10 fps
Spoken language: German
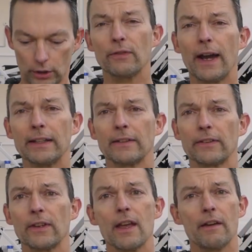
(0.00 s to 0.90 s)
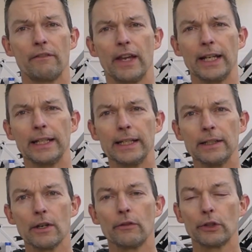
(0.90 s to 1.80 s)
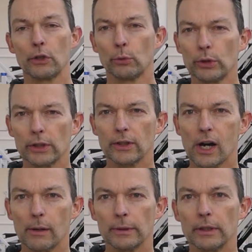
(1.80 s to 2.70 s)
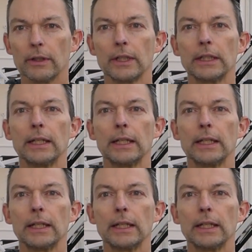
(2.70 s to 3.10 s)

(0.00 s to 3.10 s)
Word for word: Zweitens, wähle für den Unterkörper